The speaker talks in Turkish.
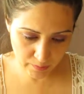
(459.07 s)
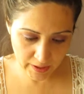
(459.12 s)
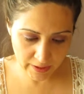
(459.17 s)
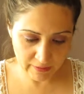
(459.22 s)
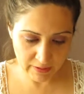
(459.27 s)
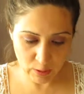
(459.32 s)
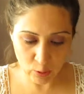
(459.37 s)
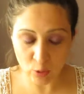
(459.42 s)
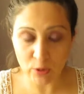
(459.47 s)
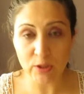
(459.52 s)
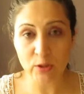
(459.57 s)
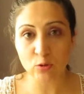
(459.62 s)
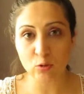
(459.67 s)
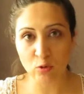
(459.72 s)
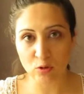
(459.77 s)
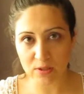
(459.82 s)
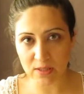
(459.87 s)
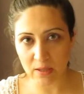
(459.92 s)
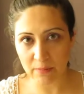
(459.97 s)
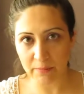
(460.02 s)
Evet
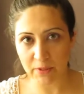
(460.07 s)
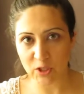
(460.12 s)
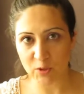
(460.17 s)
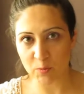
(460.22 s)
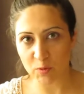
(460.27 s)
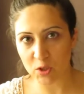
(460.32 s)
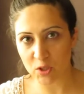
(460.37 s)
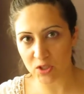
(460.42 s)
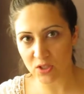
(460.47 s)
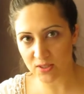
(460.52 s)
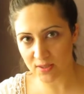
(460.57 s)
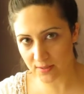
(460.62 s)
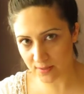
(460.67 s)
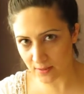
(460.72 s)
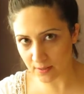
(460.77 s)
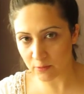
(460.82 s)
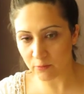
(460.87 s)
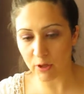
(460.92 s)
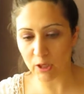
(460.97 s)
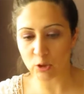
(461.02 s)
17.95'miş
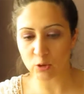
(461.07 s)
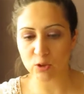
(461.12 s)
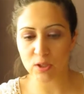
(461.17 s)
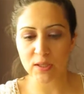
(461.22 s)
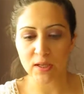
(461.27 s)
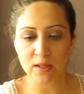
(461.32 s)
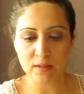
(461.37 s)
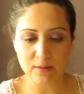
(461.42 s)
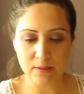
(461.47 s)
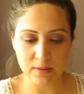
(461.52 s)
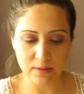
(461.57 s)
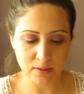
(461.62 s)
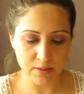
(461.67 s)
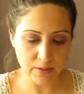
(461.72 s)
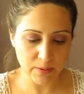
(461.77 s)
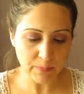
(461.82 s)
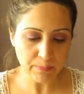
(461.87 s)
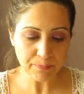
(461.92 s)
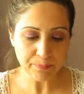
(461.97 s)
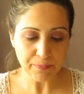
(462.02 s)
stadı varsan
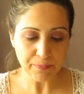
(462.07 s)
aldıklarım.